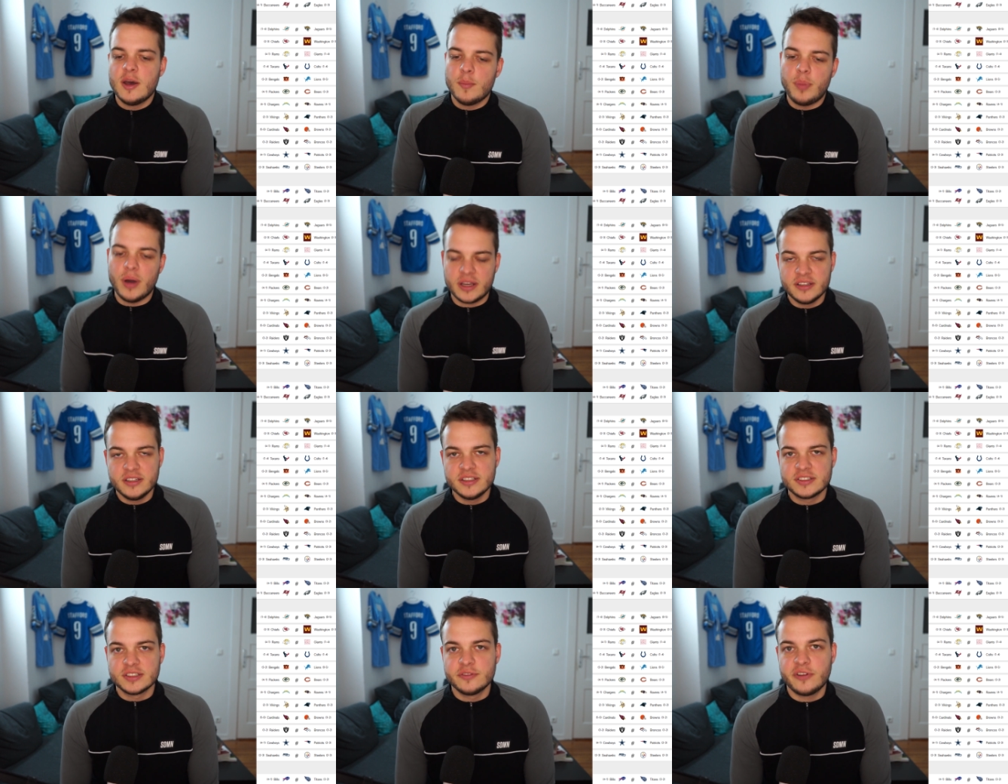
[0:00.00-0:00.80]

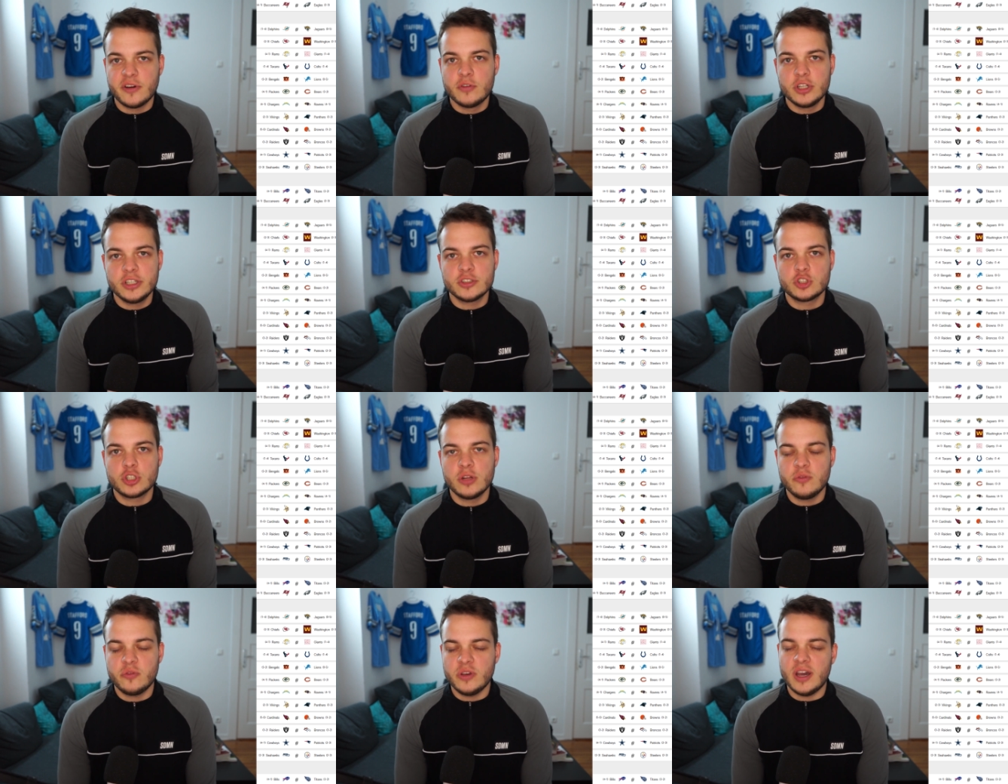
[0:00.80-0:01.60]
Buccaneers sind Favoriten,
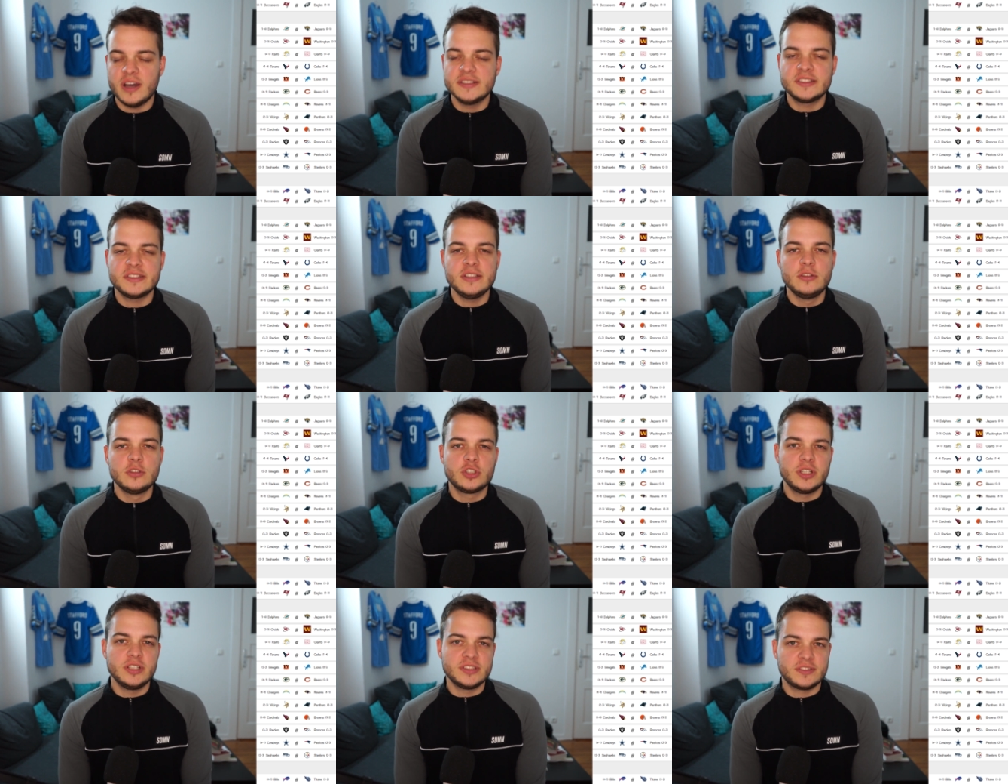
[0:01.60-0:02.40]
stehen 4-1, Eagles
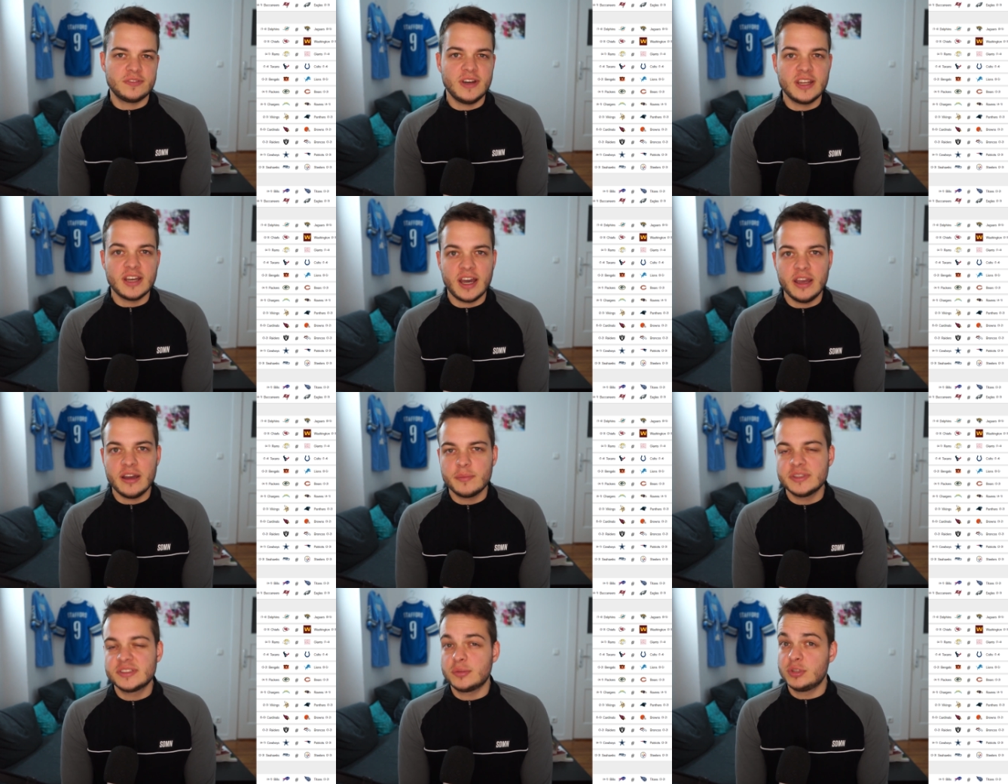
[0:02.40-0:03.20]
stehen 2-3,
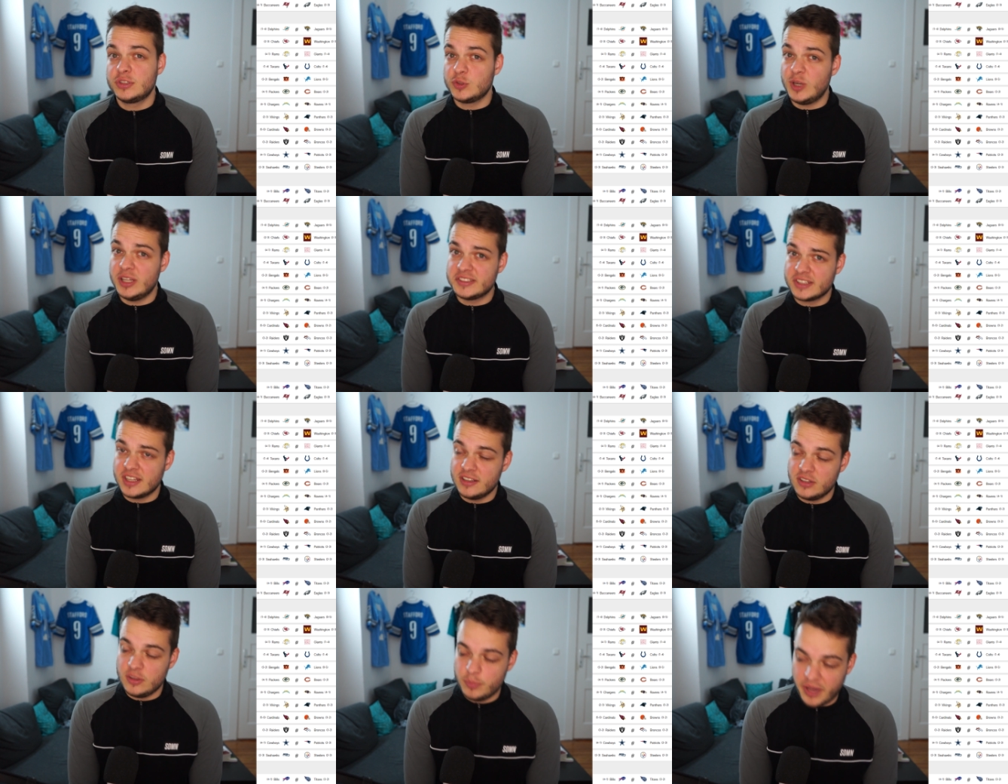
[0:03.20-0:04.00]
haben jetzt aber zuletzt
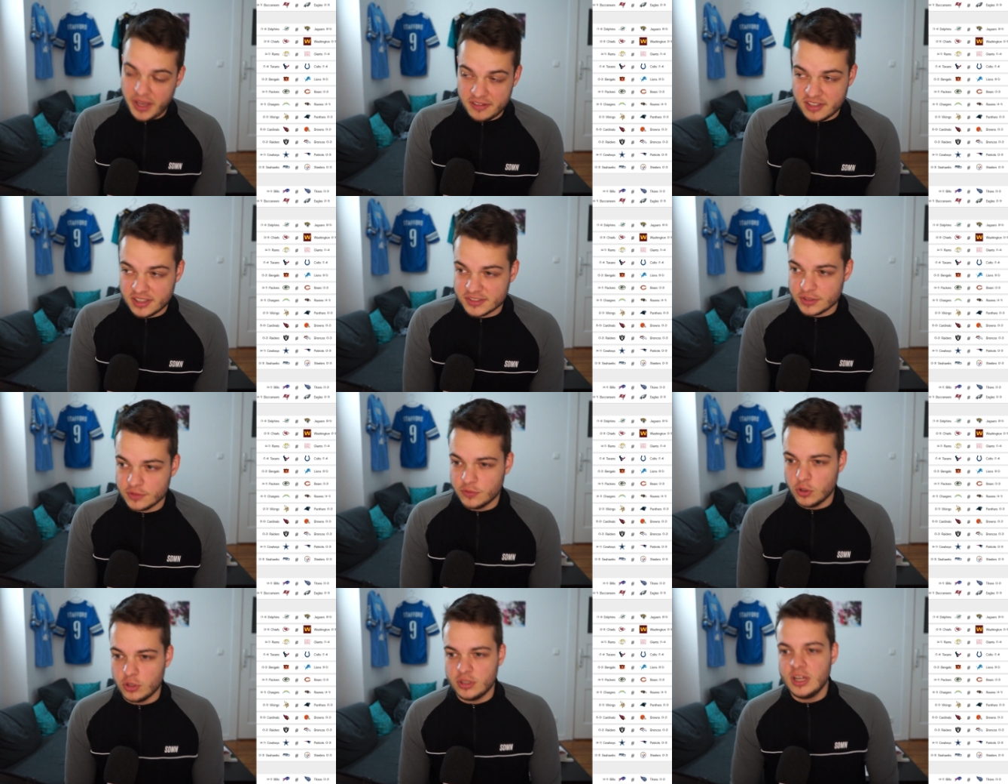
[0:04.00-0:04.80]
gegen die Panthers
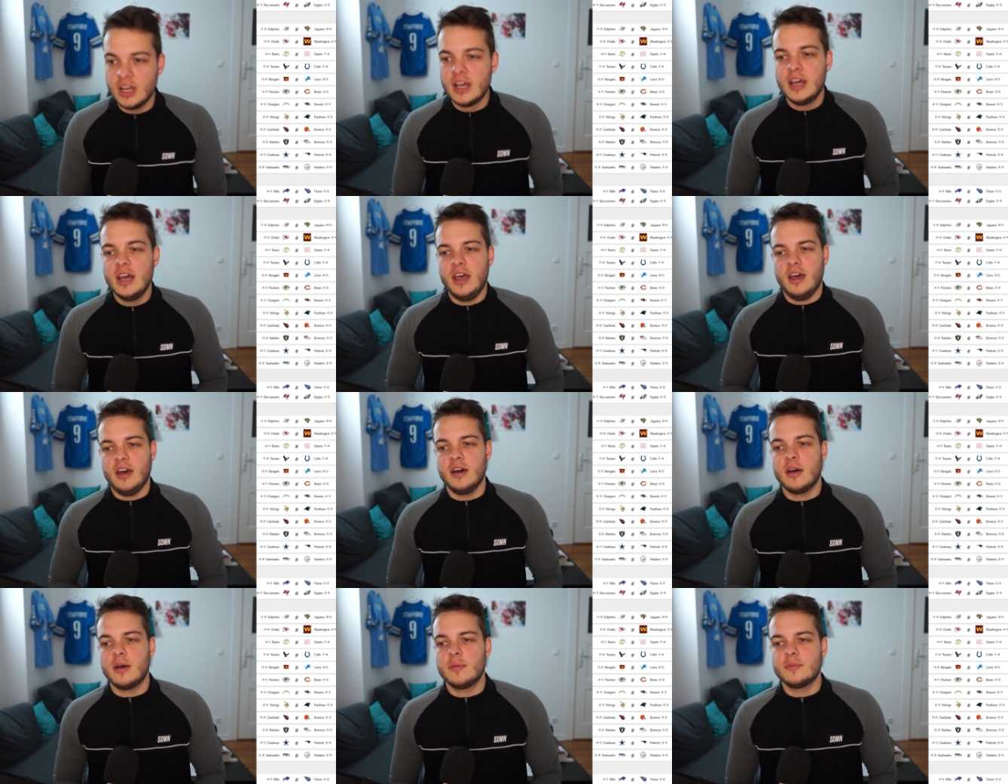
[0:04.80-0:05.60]
gewonnen.
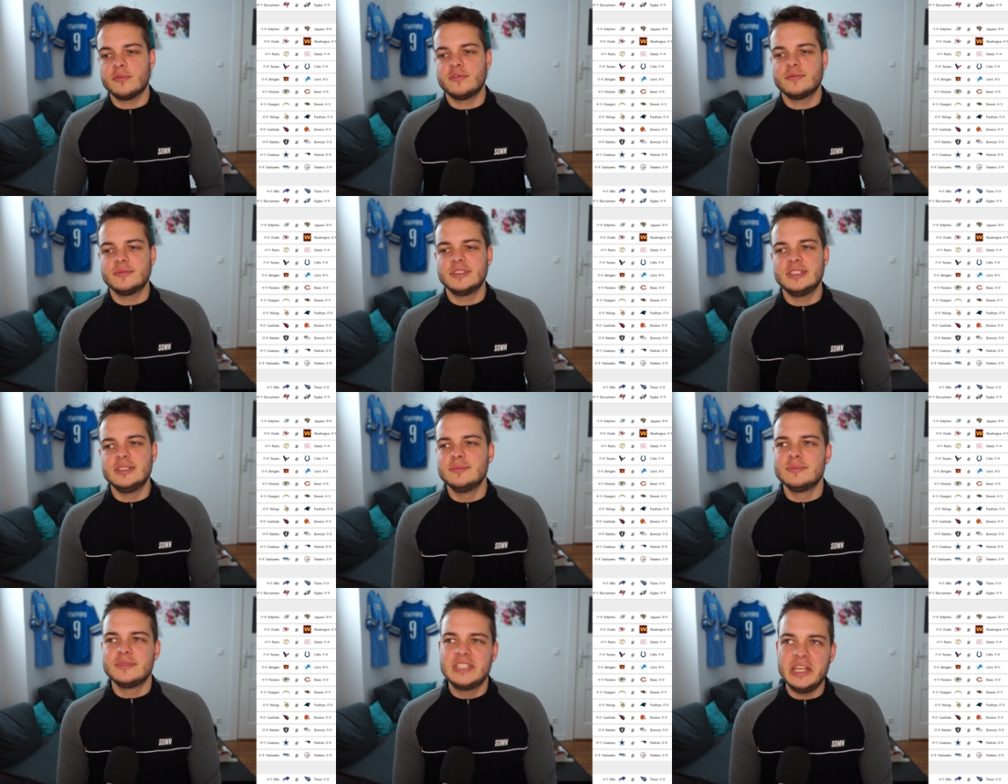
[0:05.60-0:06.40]
Ähm, in
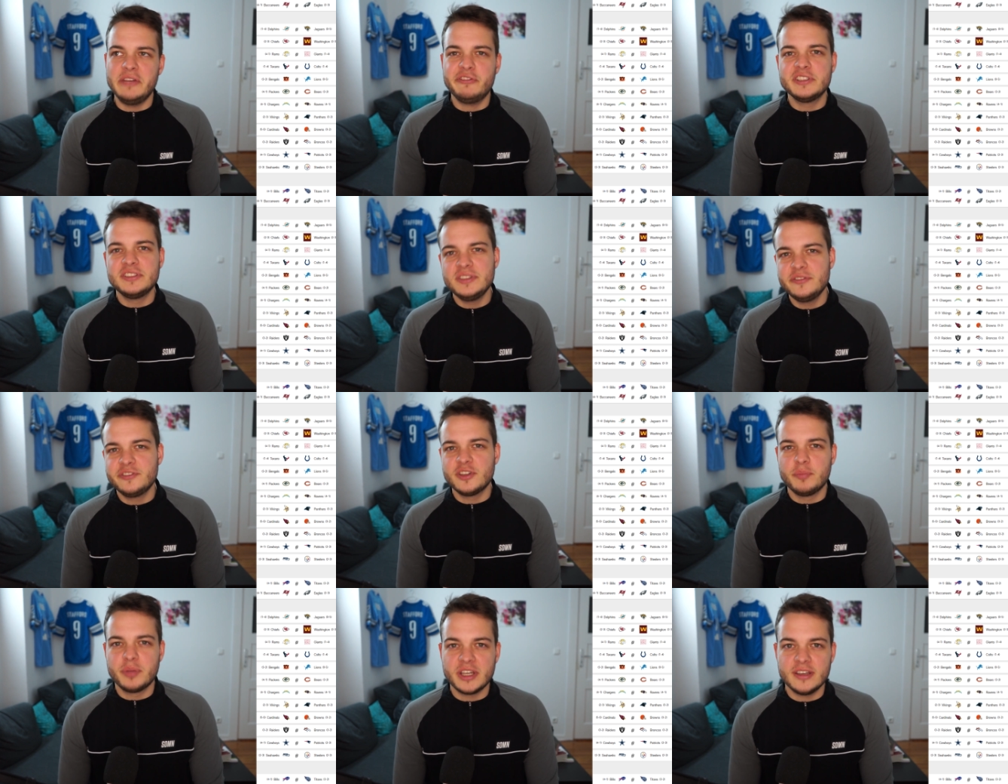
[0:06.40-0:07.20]
einem defensiv
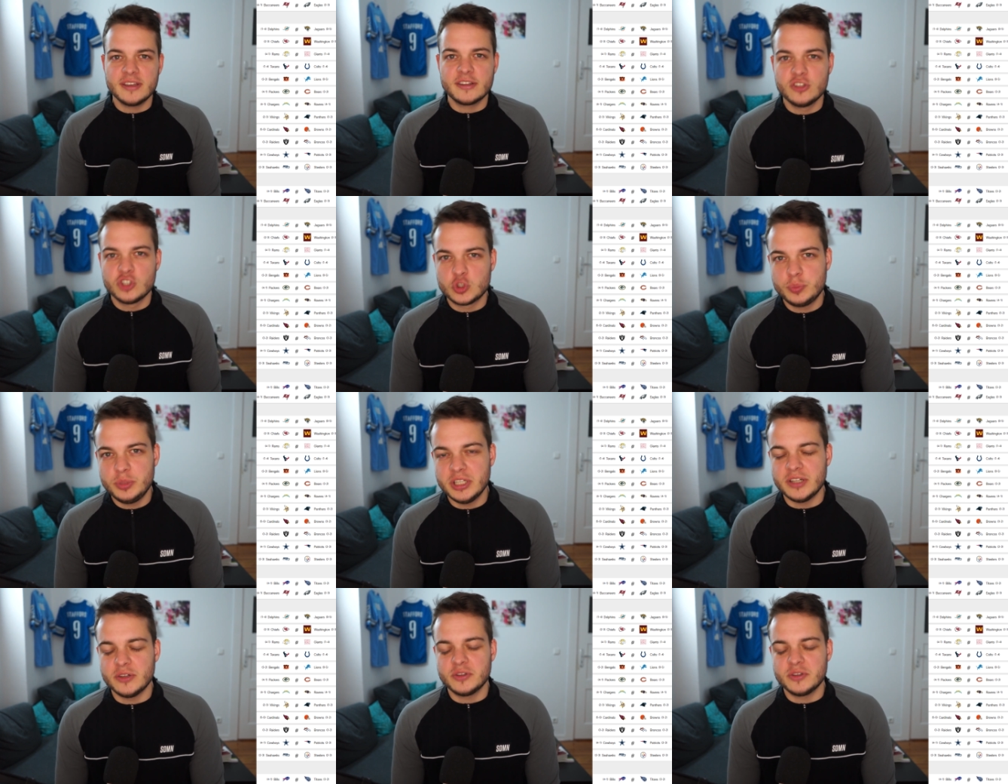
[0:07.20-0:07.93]
geprägten Spiel.